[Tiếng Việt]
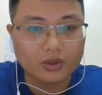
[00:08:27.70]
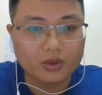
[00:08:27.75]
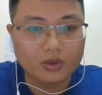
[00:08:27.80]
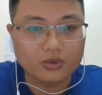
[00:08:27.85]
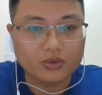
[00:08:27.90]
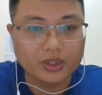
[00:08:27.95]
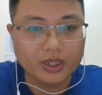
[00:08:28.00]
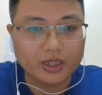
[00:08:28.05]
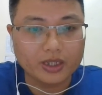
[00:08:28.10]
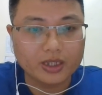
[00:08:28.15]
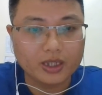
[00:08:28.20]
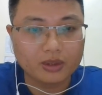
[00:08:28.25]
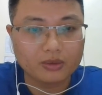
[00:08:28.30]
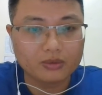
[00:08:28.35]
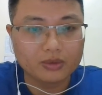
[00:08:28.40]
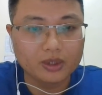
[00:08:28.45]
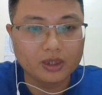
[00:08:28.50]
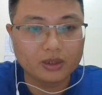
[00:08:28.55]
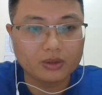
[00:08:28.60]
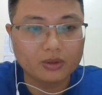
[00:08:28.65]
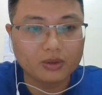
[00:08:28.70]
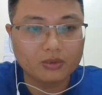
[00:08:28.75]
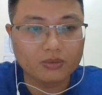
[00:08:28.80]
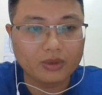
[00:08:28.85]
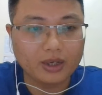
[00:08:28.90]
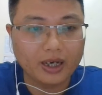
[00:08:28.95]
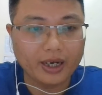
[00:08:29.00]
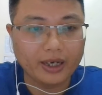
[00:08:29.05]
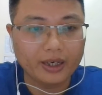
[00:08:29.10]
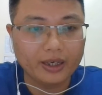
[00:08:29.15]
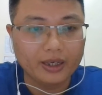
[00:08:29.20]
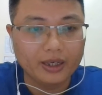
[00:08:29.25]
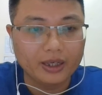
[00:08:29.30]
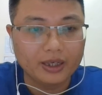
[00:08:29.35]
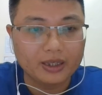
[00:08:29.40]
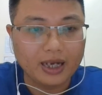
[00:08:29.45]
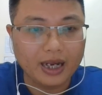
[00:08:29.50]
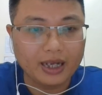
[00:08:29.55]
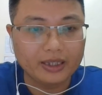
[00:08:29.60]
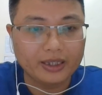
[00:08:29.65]
Cục diện trong nước lúc này
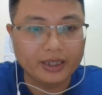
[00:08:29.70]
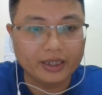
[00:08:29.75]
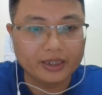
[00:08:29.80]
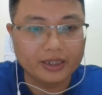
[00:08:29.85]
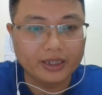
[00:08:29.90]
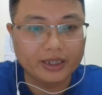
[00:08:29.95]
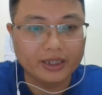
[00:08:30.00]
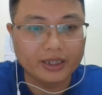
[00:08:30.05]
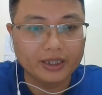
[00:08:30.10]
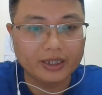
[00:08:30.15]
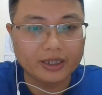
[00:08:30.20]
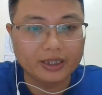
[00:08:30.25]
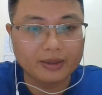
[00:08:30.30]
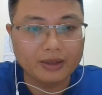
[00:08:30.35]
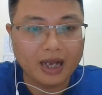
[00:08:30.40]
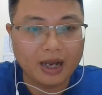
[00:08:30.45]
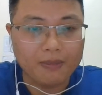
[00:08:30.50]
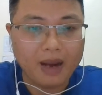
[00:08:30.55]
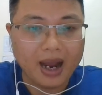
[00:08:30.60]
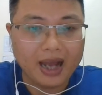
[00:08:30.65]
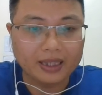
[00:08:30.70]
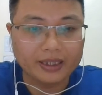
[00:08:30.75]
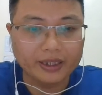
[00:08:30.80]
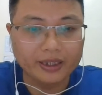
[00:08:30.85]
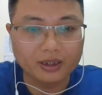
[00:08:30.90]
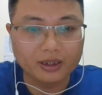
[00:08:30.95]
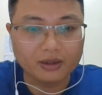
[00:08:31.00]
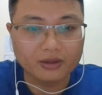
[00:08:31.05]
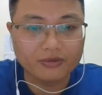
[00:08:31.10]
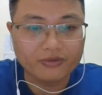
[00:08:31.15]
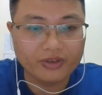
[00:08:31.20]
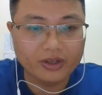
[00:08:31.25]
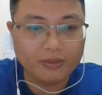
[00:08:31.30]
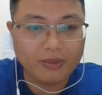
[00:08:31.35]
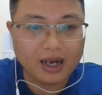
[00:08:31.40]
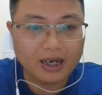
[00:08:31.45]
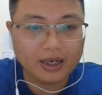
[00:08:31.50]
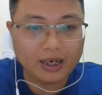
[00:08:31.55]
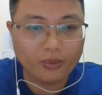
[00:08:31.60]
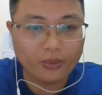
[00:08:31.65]
đại thể tình hình là ba thế lực, phía
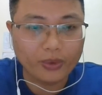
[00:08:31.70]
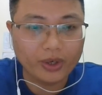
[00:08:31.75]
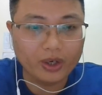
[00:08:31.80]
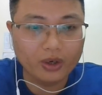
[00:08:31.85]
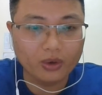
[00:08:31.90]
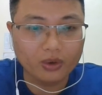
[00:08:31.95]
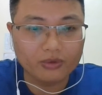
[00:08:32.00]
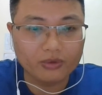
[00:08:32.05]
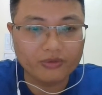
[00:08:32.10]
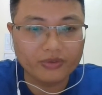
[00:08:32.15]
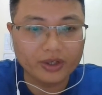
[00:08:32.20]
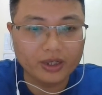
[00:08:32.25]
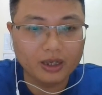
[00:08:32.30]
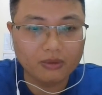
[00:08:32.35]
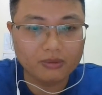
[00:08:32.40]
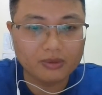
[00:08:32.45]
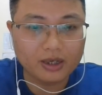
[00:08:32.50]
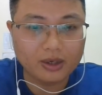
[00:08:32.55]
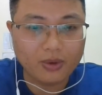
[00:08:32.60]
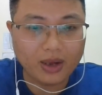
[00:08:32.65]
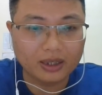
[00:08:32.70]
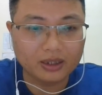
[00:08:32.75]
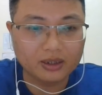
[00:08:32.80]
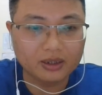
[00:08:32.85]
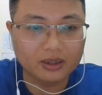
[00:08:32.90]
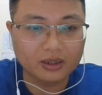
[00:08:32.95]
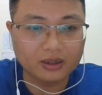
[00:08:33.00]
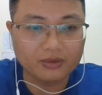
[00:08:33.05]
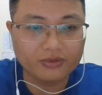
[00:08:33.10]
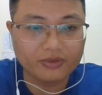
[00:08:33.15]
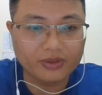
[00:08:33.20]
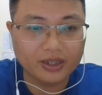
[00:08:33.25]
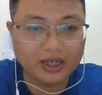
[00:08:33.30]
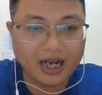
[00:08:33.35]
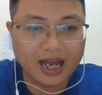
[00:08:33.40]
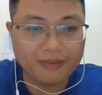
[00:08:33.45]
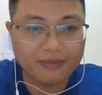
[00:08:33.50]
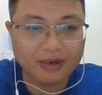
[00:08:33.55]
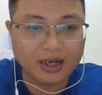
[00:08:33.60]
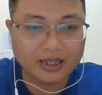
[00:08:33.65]
Bắc là Nguyễn Độn, phía Đông là Đoàn Thượng, phía
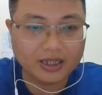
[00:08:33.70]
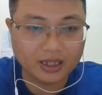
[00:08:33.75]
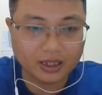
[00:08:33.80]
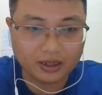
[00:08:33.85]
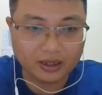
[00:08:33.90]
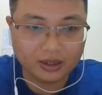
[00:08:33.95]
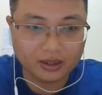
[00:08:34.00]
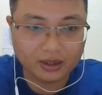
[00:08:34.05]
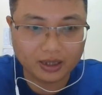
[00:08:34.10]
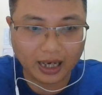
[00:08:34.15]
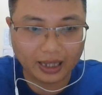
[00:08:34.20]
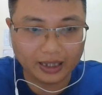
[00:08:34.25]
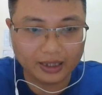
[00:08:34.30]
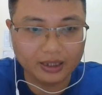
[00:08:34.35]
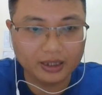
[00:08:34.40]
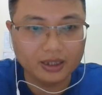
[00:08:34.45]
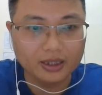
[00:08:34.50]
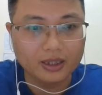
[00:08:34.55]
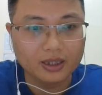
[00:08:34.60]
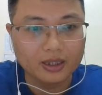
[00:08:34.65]
Nam là Trần Tự Khánh.